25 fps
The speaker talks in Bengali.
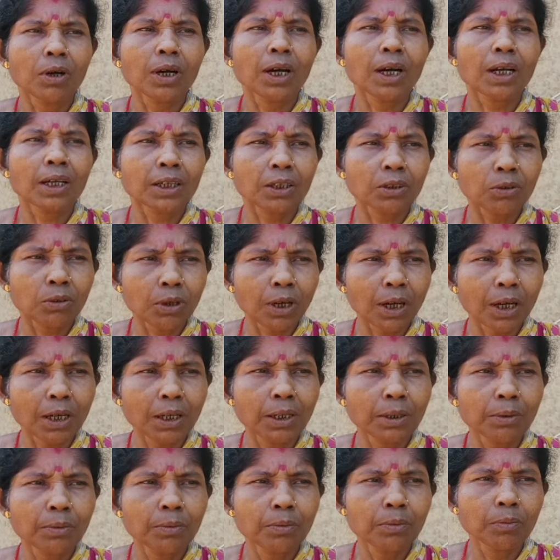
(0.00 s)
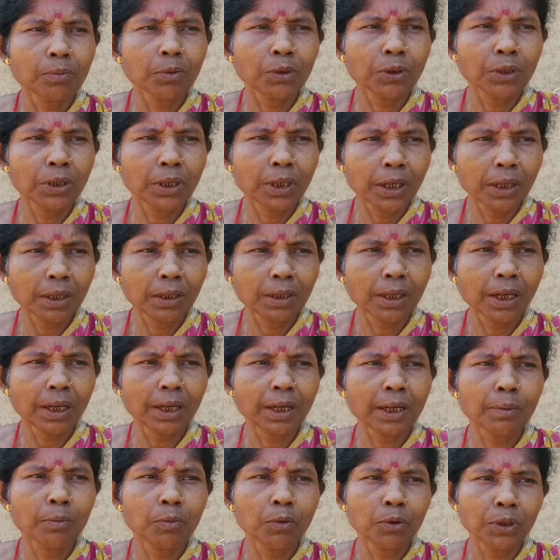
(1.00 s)
কালকে তো কালীর মন্দিরের
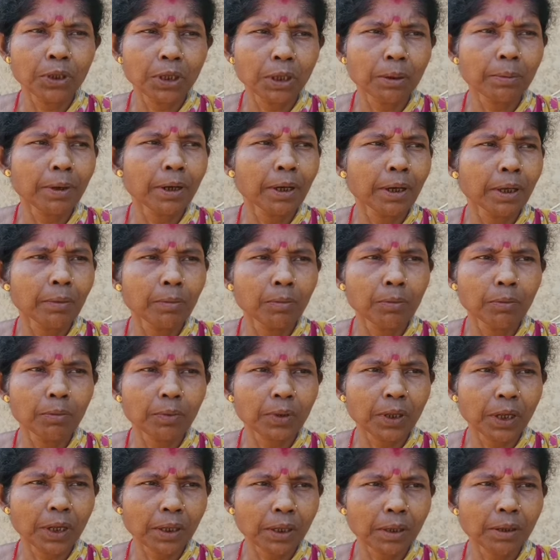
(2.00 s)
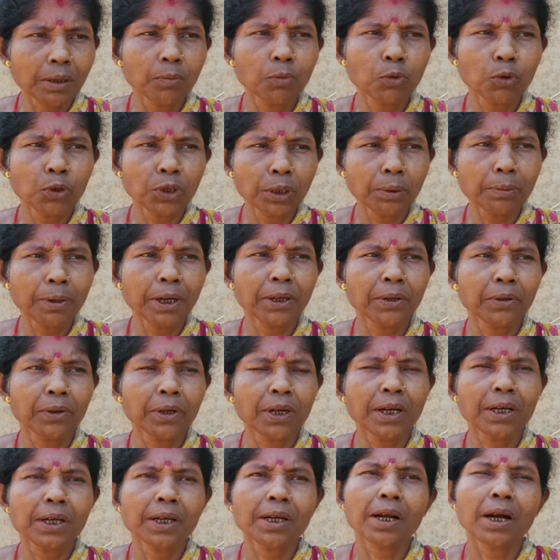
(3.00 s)
থেকে মন্দির থেকে মূর্তি বাইর
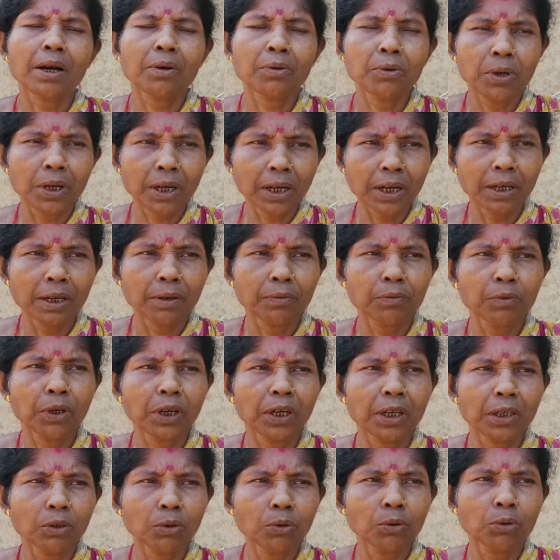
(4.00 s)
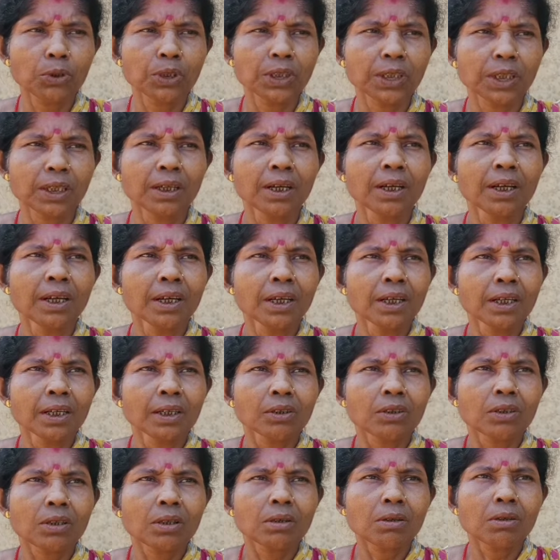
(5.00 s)
করে এটার আগুন লাগাইয়া ফুরাইয়া দেওয়া হয়েছে
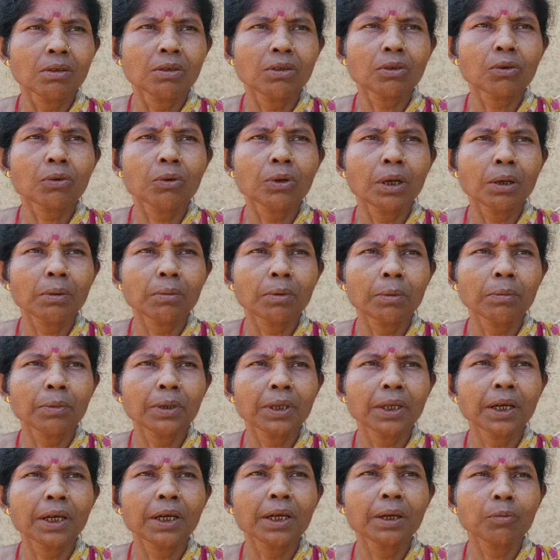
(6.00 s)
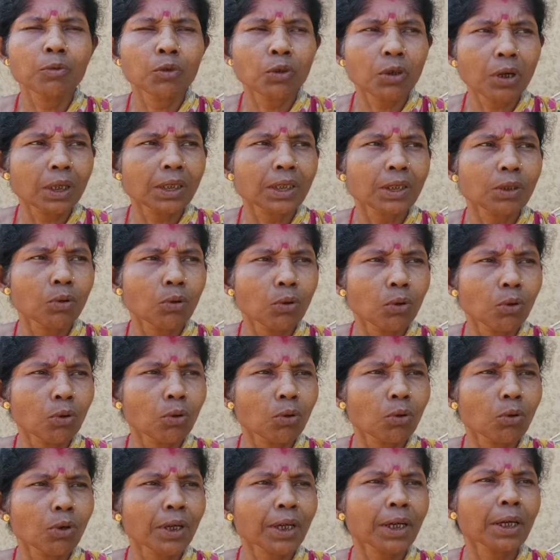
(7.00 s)
তখন কইলাম আমি কে এমন কাজ করলো
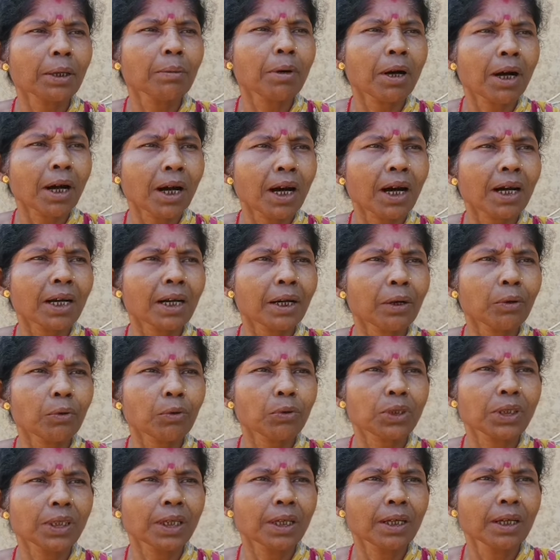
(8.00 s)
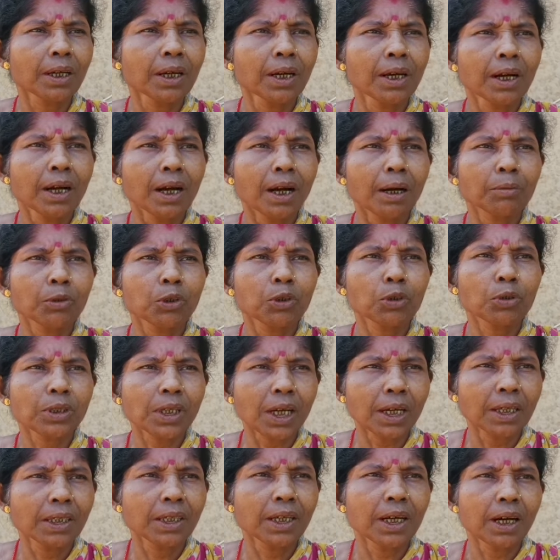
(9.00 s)
কে বা কাহারা করছে আমি তো
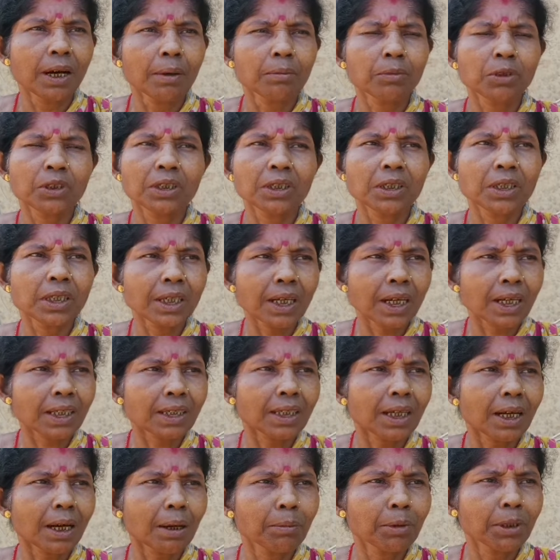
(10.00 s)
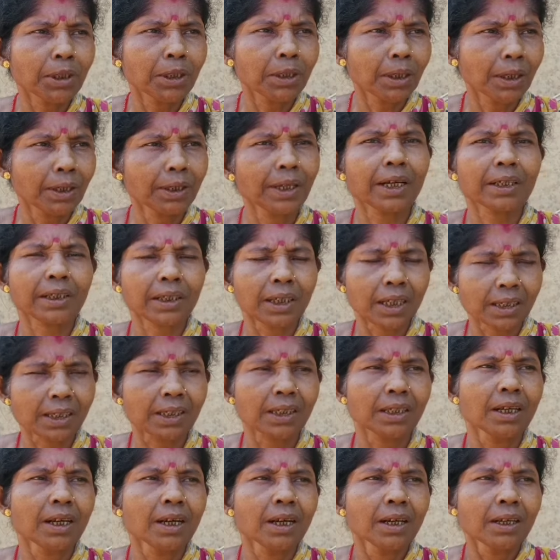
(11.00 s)
জানি না ঠিক আছে আমি
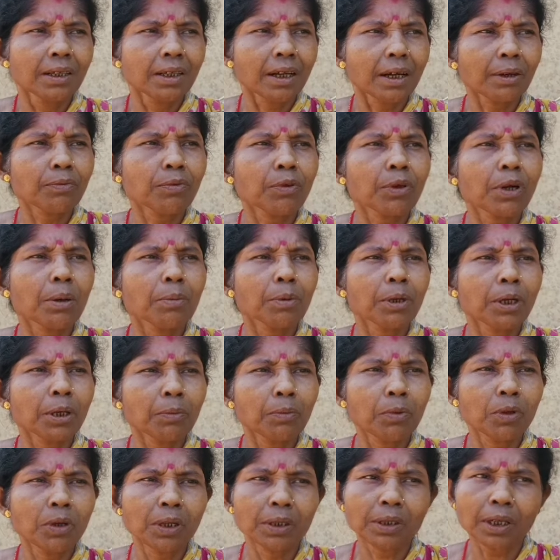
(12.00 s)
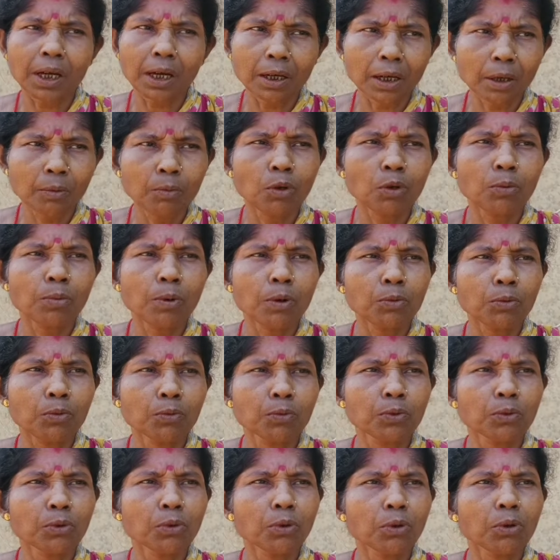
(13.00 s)
দেখতাছি তারপর আমার থানার বরবাবু
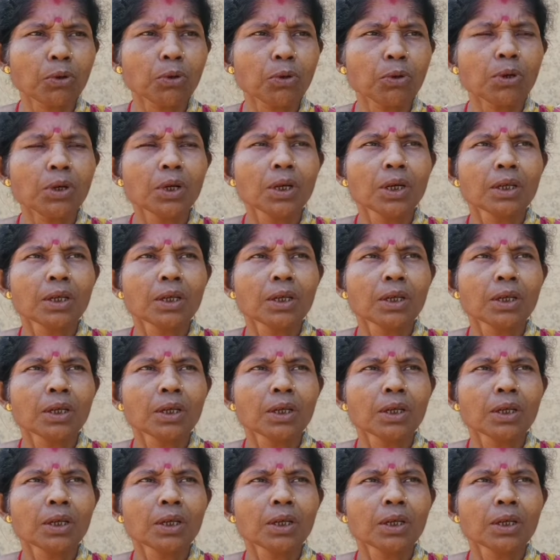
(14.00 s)
ফোন করলো